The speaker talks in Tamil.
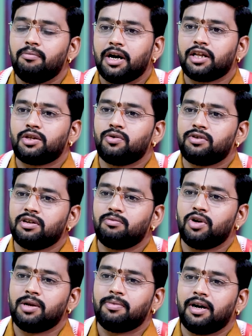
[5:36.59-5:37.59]
மருத்துவத்தின்
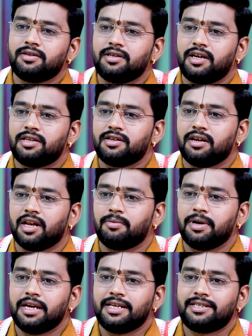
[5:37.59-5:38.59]
மூலியமாக சிகிச்சை
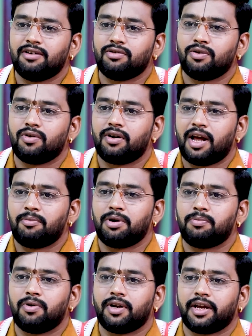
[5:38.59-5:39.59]
இல்லாமல் ஈஸியாக வந்து ஒரு
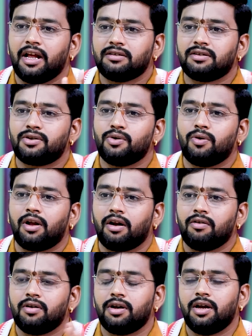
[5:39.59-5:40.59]
டேப்லெட் போட்டால் கேன்சர் க்யூர்
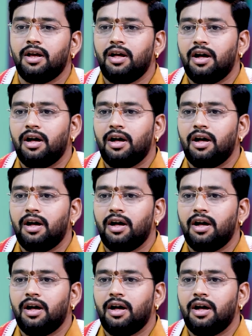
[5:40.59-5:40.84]
ஆகிற அளவுக்கு